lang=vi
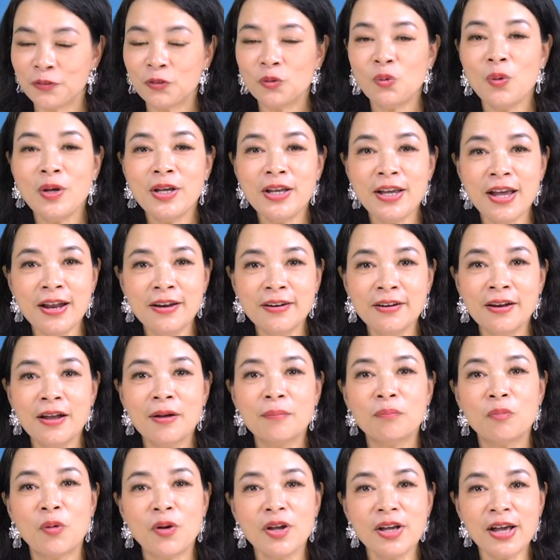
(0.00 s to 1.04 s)
Tuy nhiên,
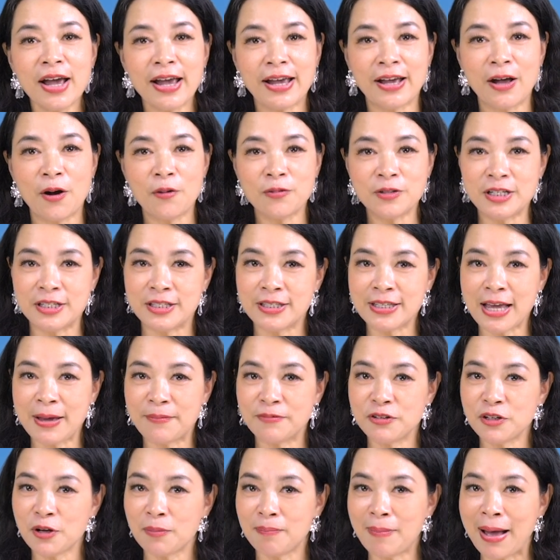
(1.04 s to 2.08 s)
mỗi ngày ông chỉ xem
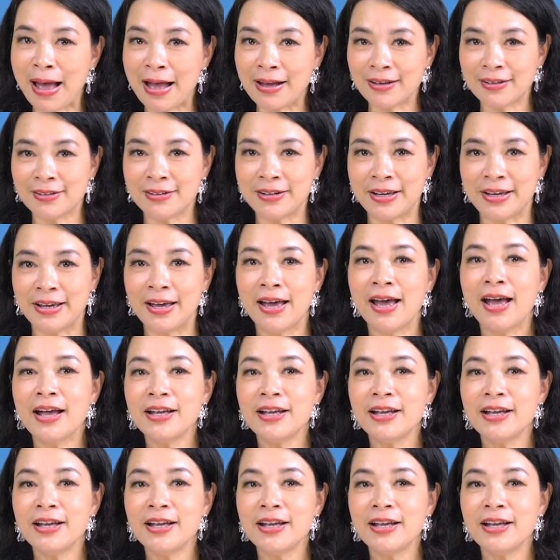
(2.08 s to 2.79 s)
cho ba người,